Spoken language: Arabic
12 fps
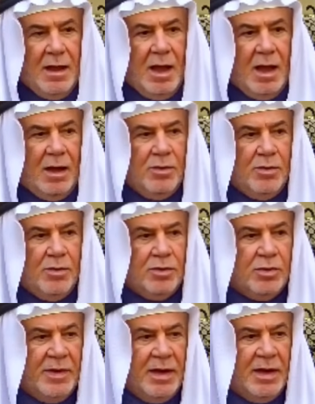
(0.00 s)
أعوذ
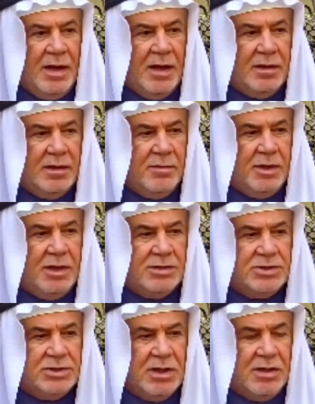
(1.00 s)
بالله من
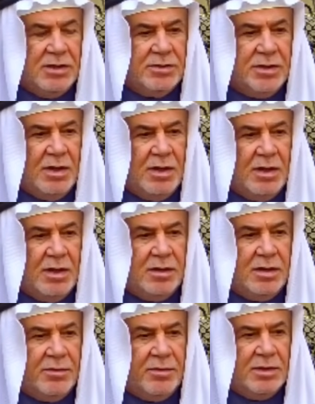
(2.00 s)
الشيطان
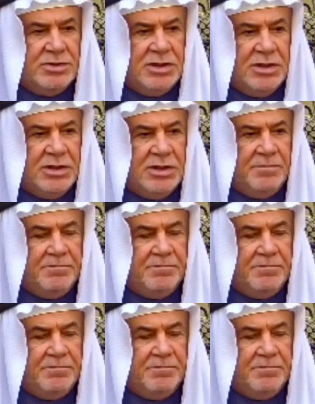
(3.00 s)
الرجيم